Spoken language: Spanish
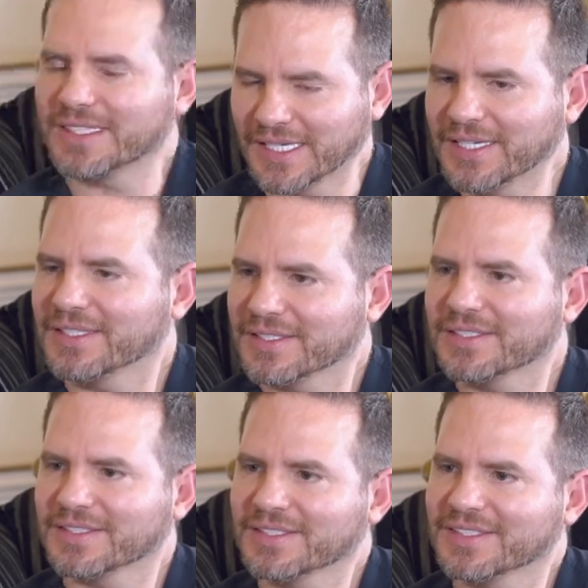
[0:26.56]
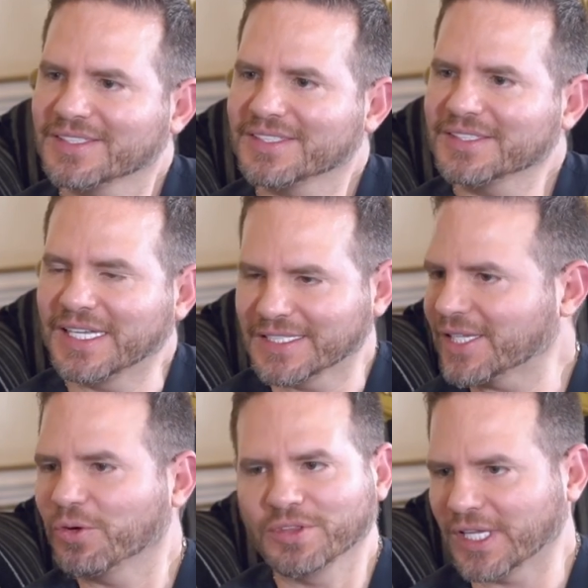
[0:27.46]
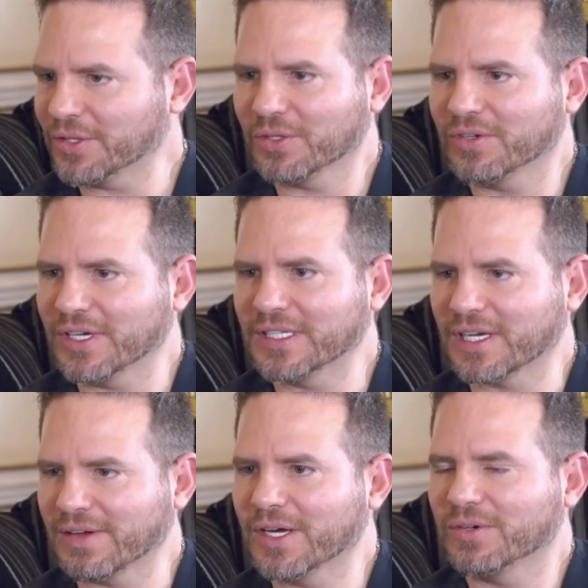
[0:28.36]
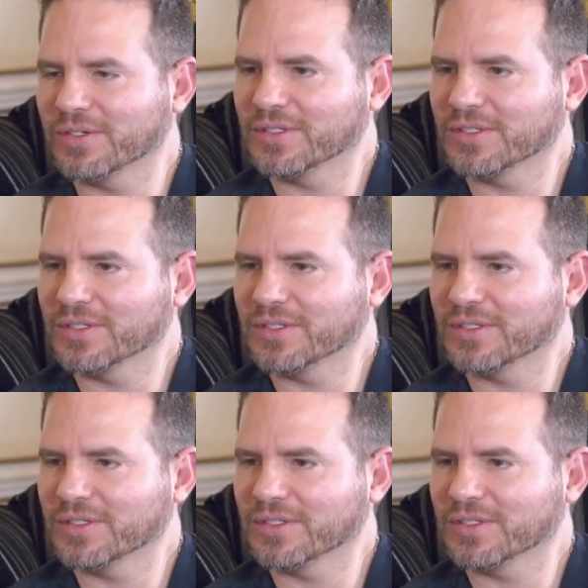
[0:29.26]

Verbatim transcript: Sí. Y él está contento con el trabajo.